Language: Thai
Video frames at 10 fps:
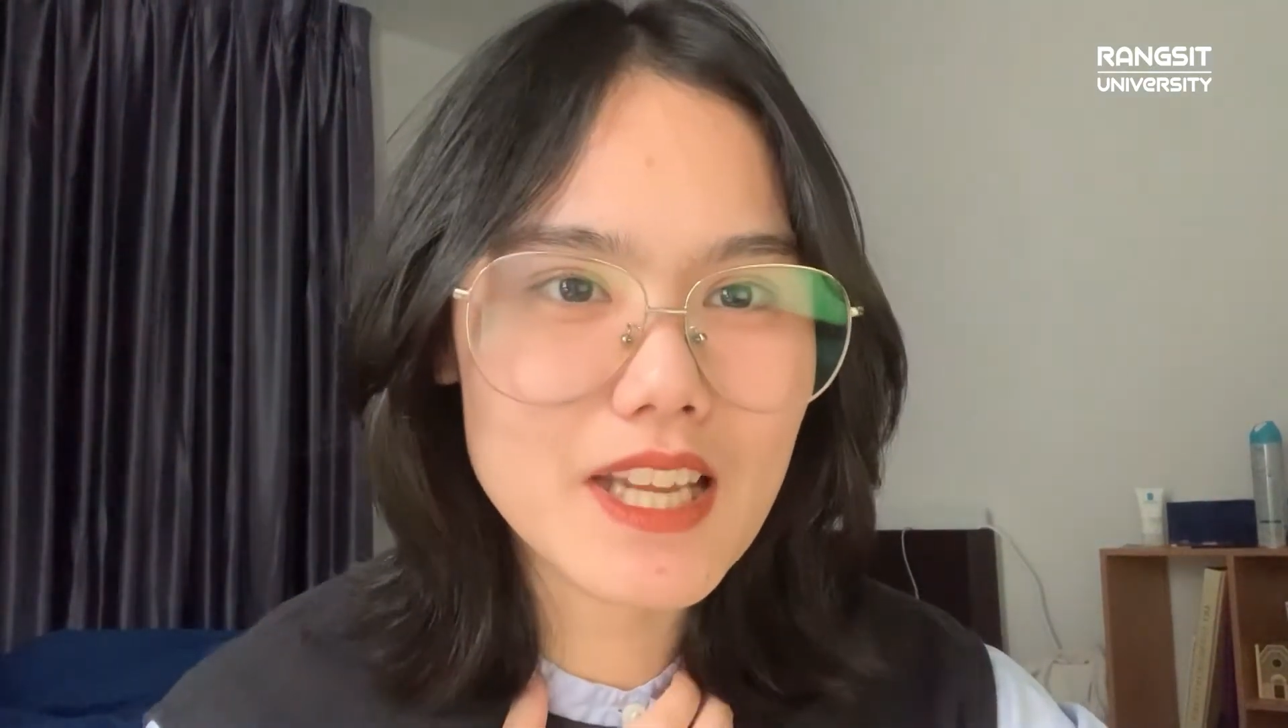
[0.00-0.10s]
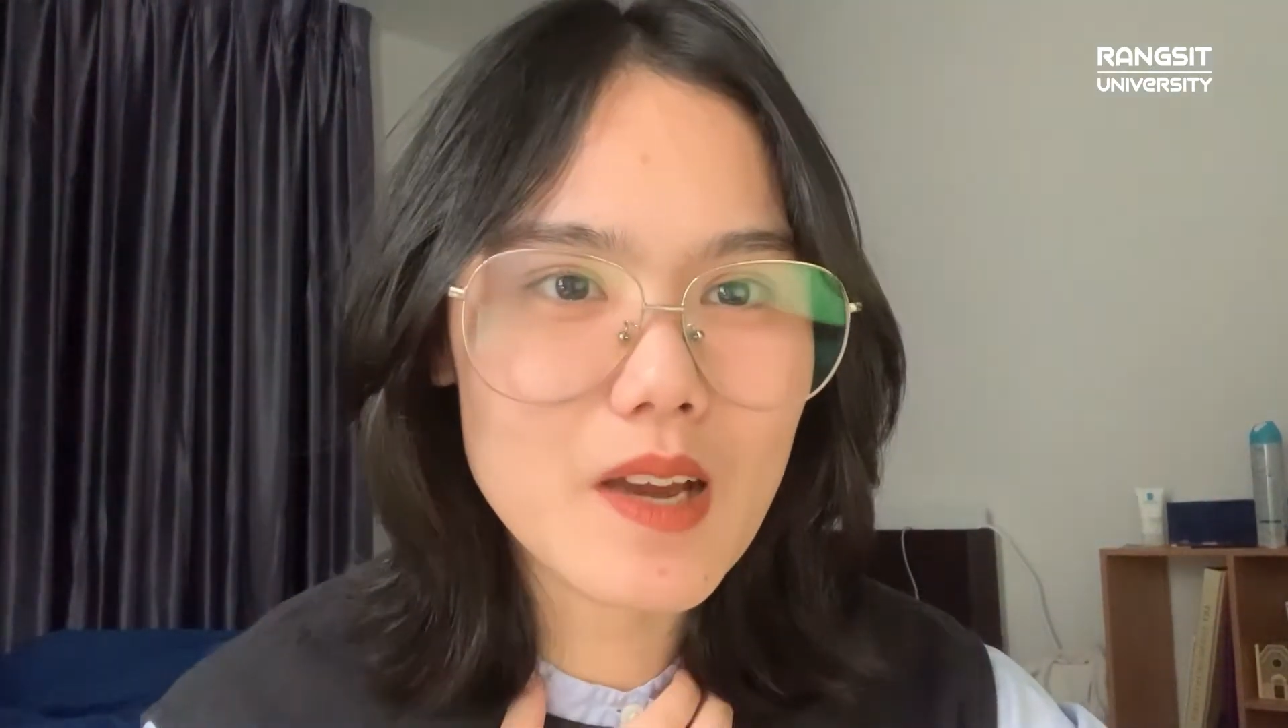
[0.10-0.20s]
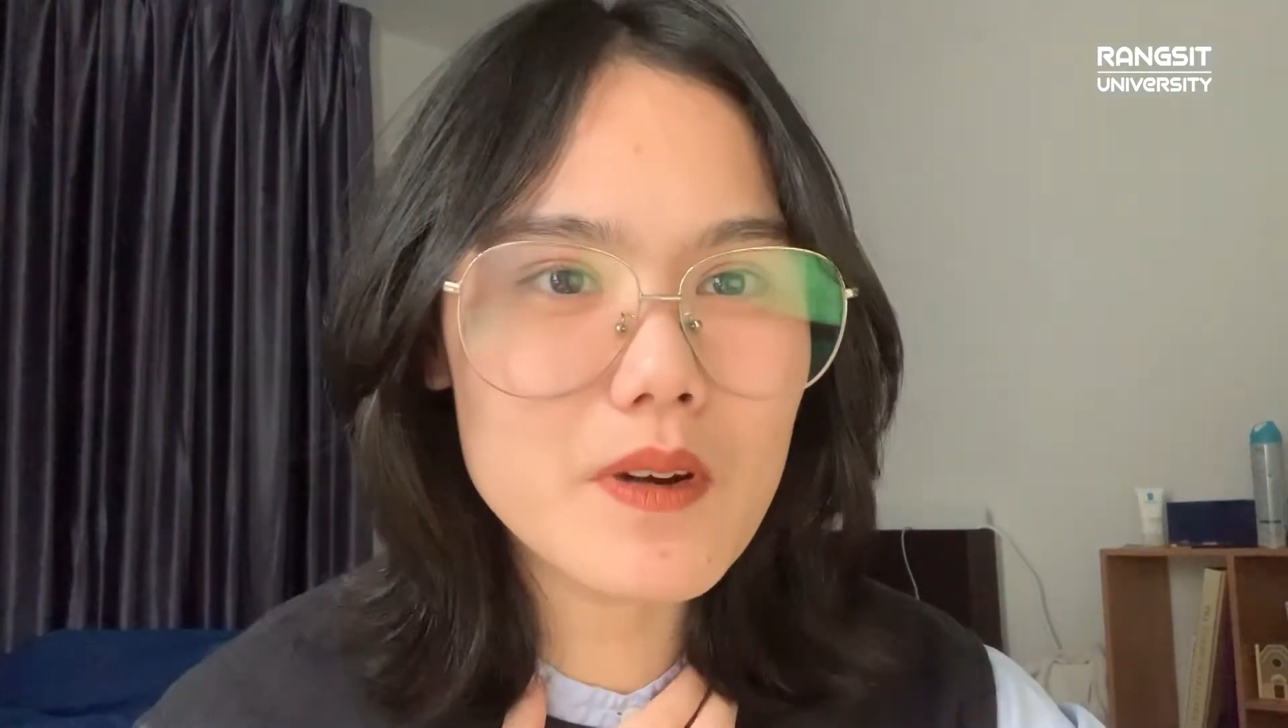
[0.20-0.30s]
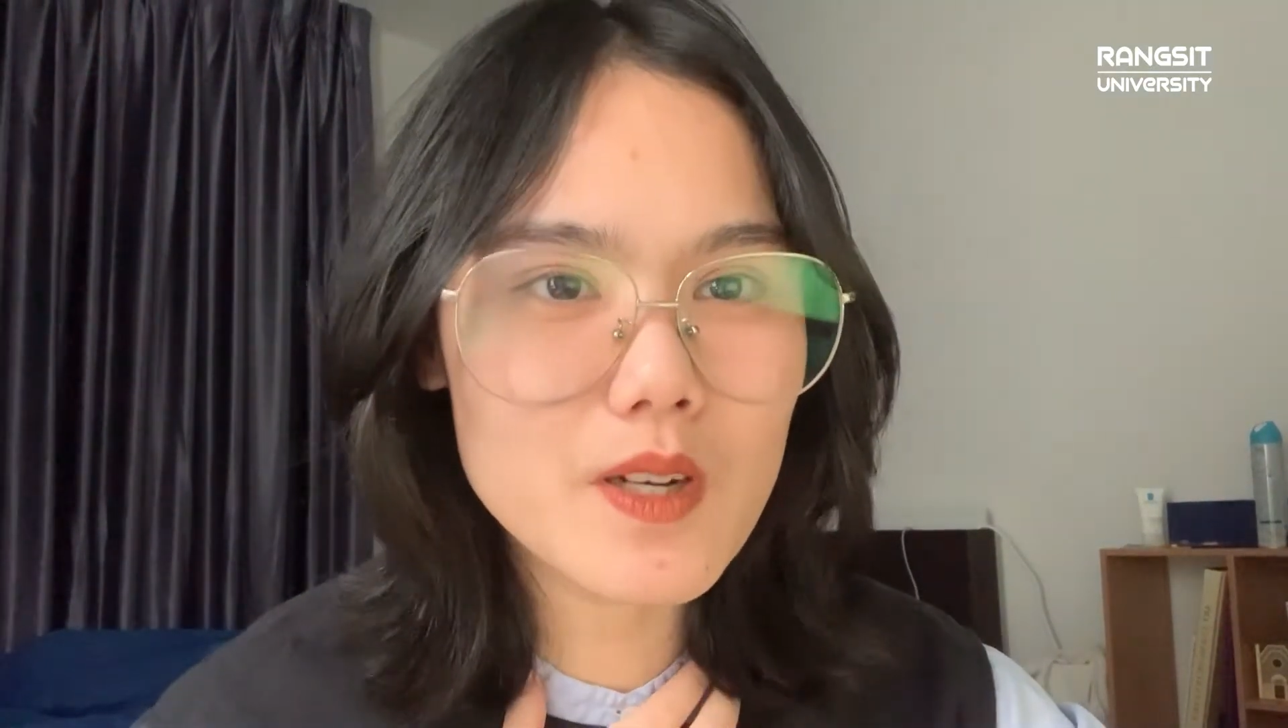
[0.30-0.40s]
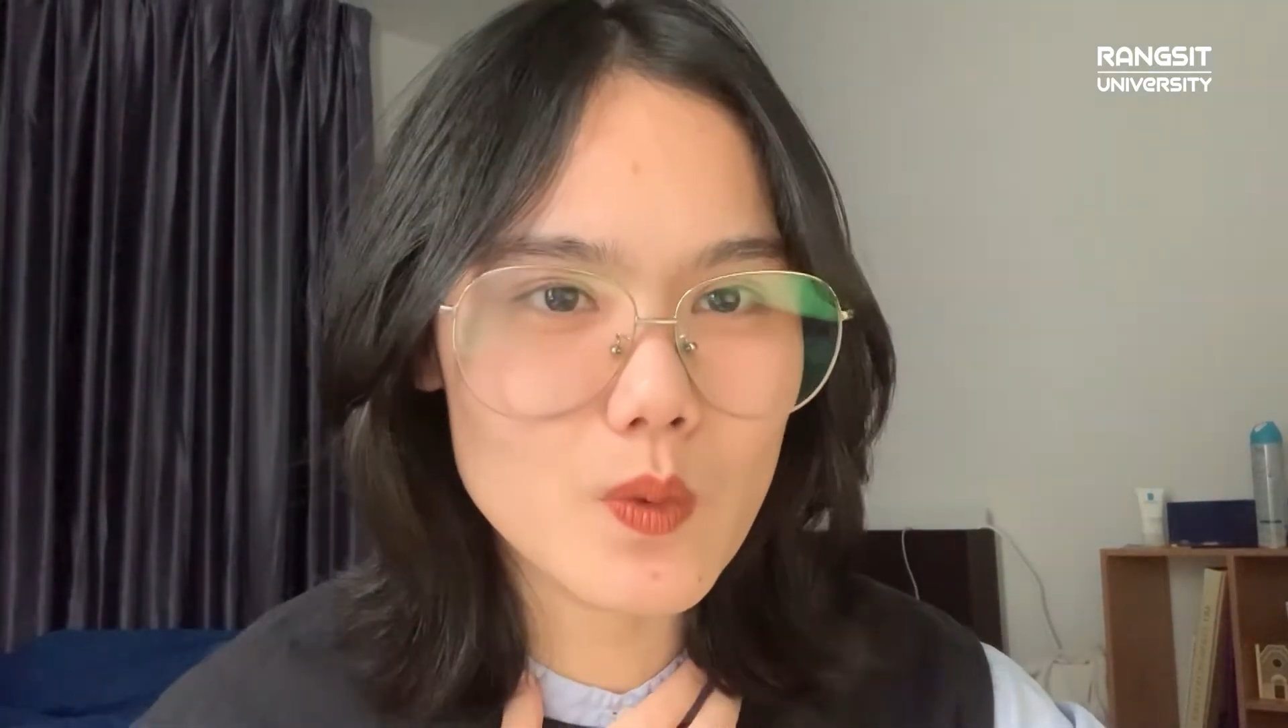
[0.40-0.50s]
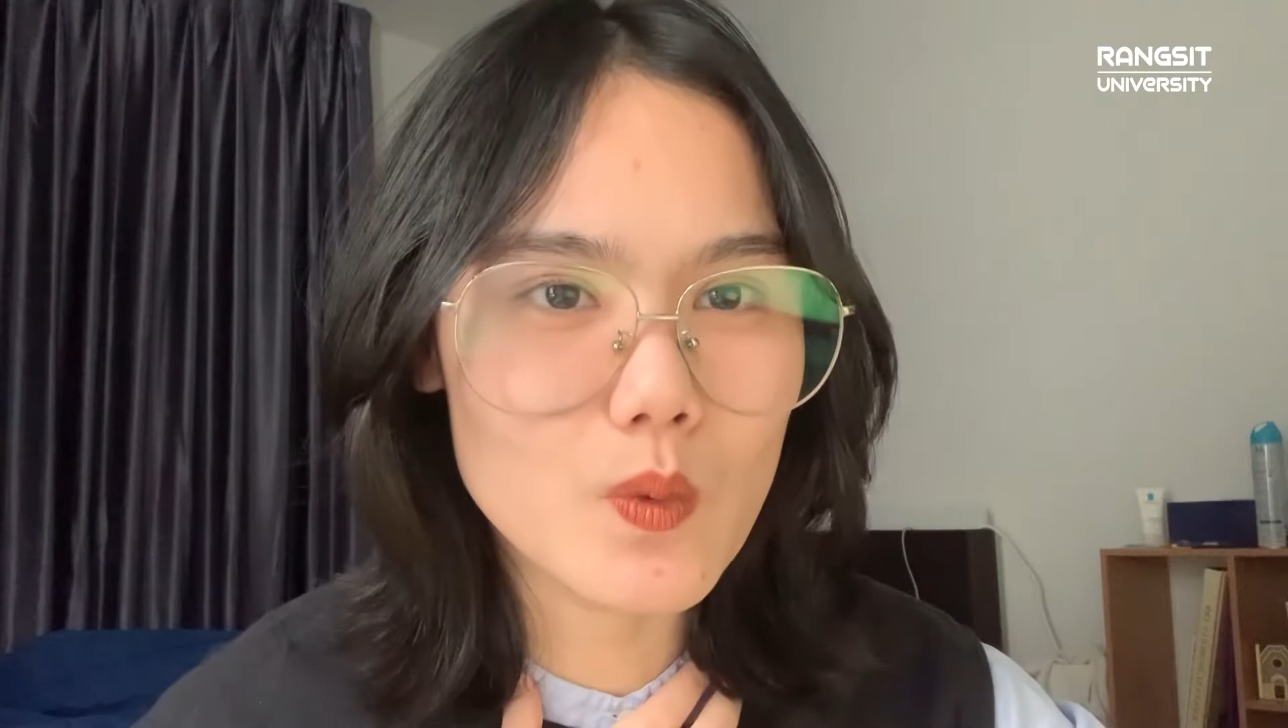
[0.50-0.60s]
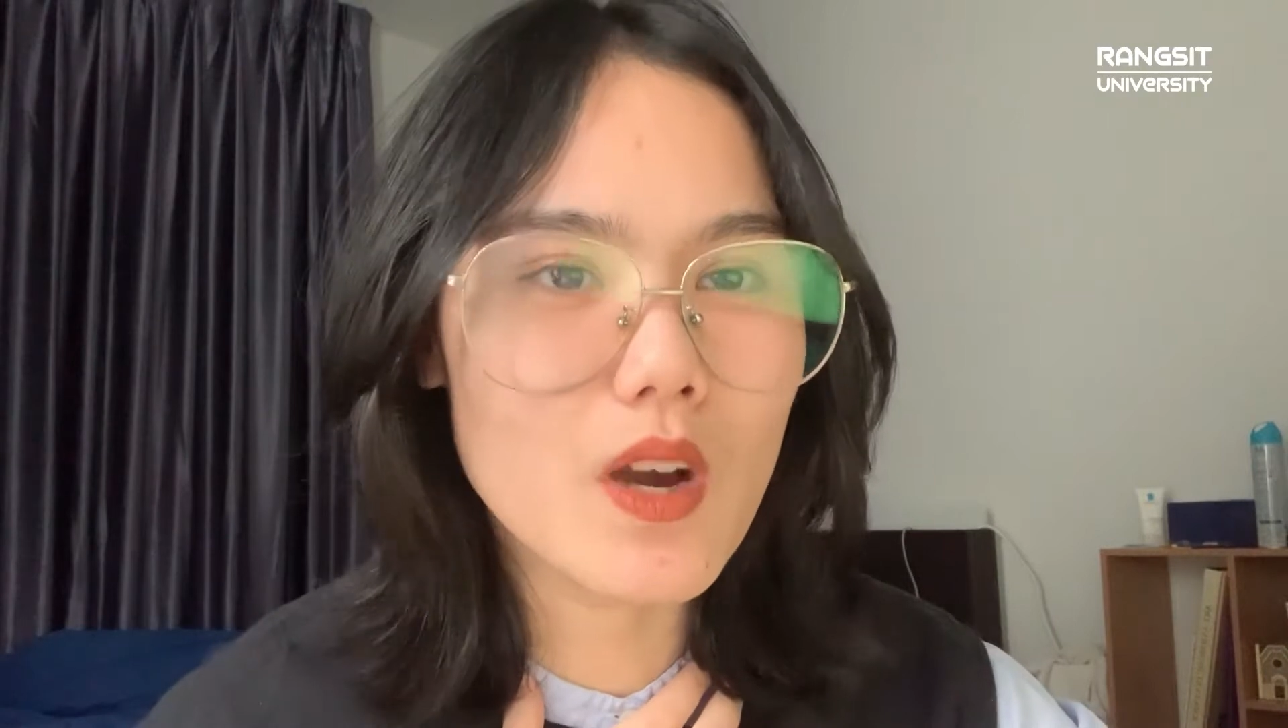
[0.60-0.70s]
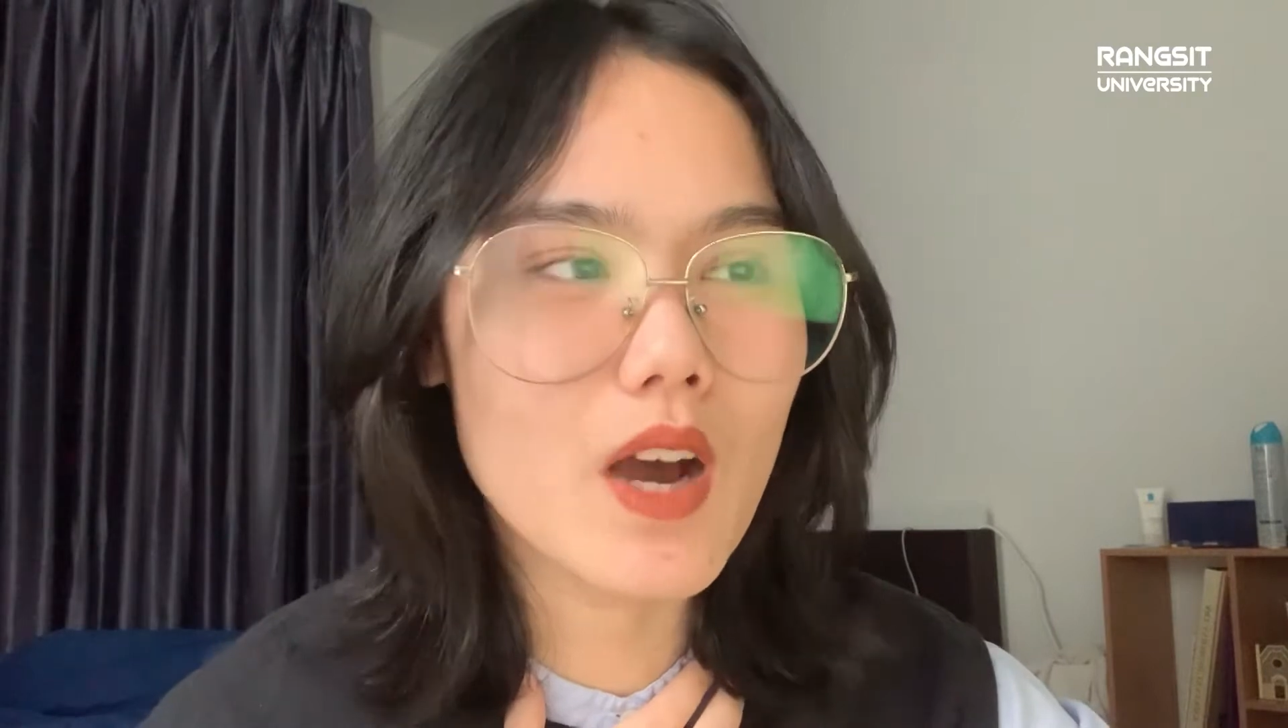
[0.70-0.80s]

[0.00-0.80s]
นี้ก็เพิ่งรู้